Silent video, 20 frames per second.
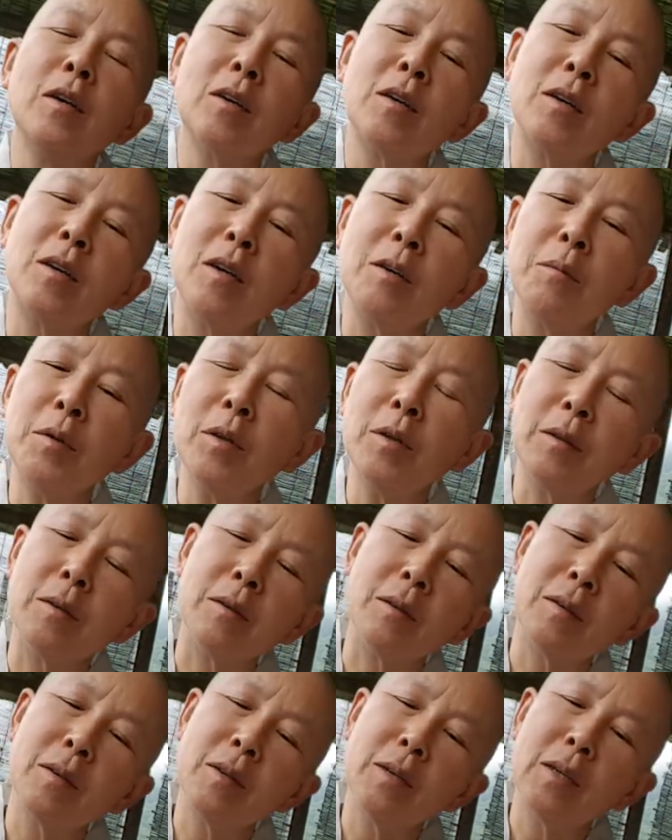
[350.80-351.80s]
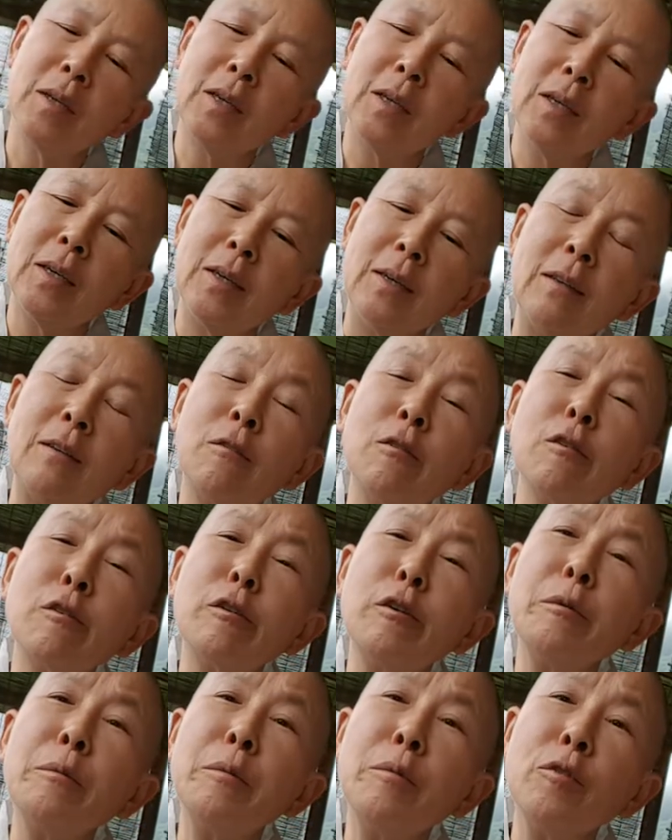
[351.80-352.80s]
그러면 이
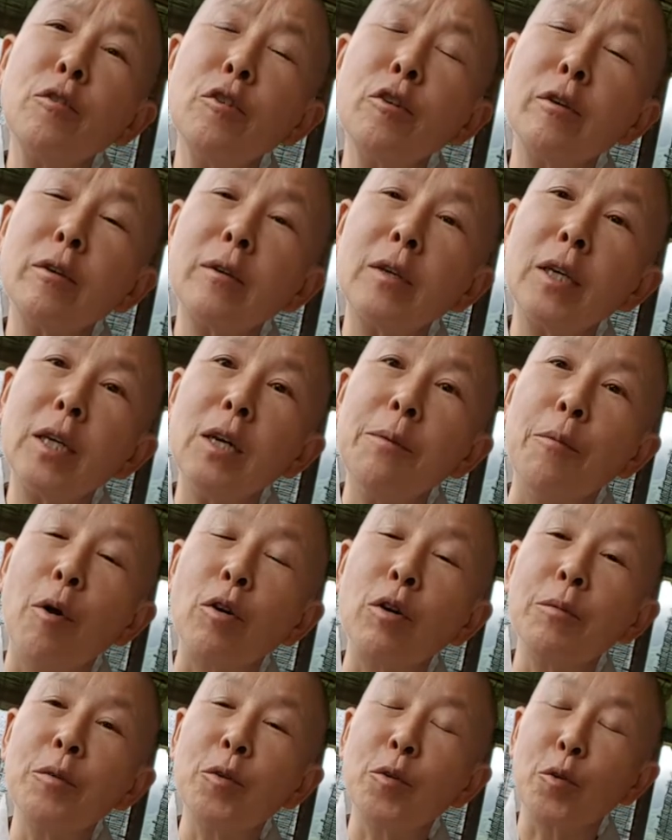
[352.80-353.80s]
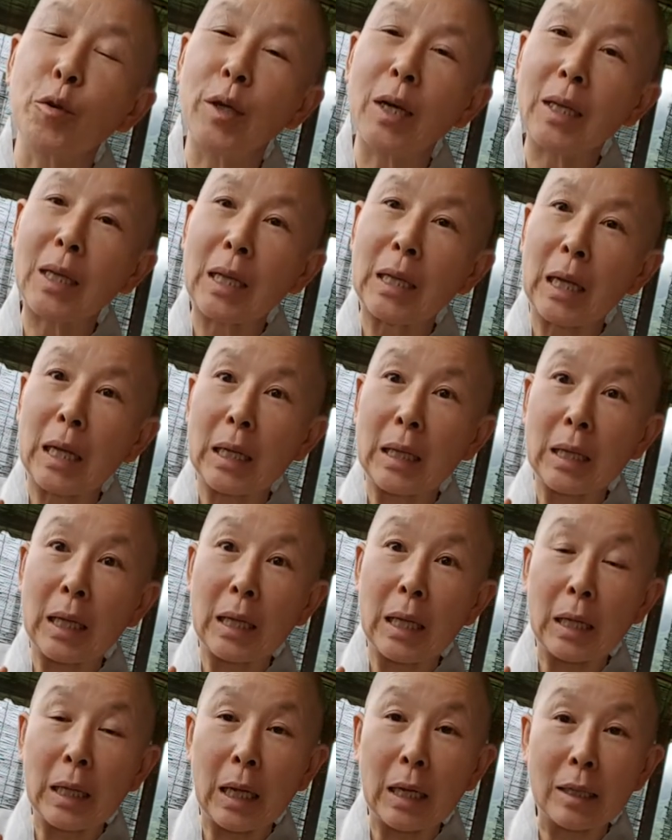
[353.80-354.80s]
습금, 습기를 머는 소리가
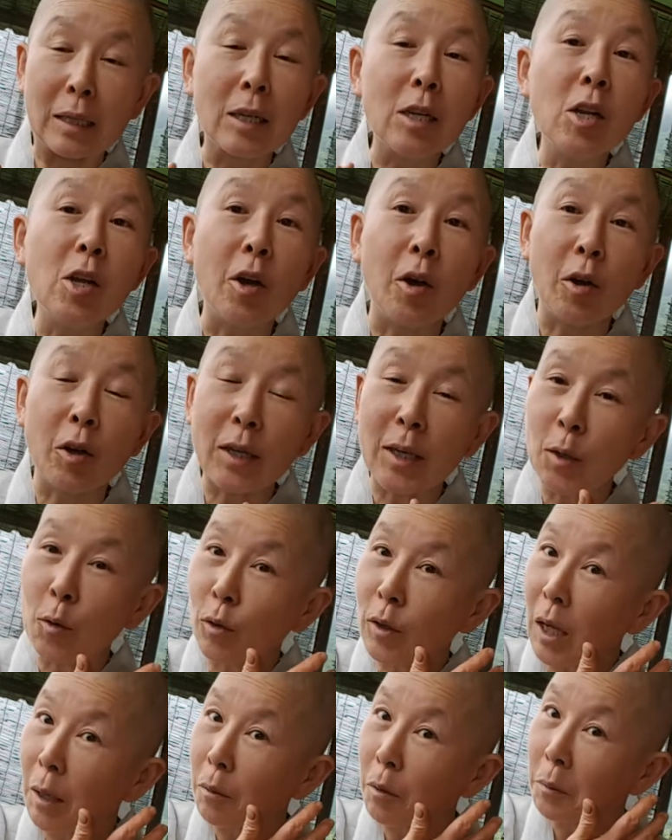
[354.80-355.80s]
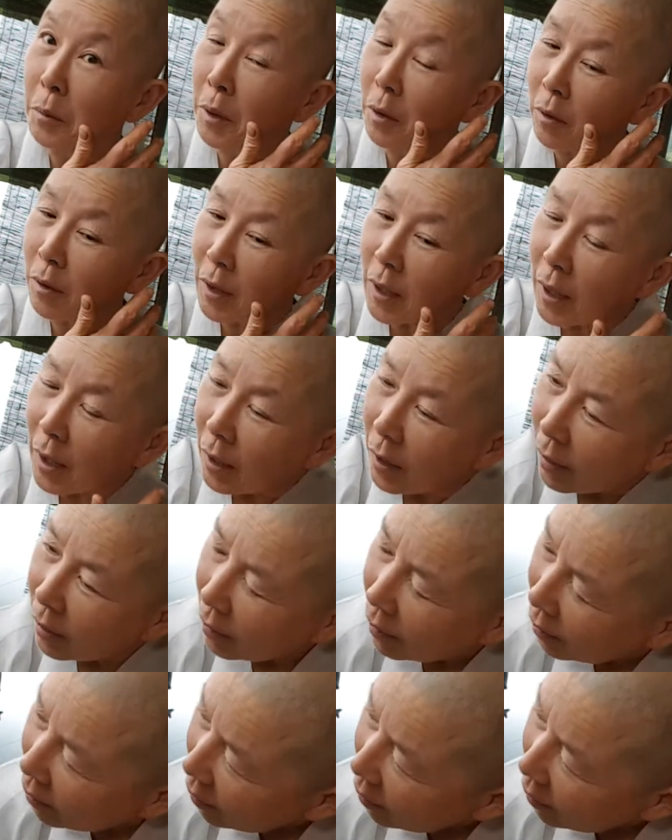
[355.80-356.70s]
타닥타닥 들려요. 귀로 대보면 이렇게.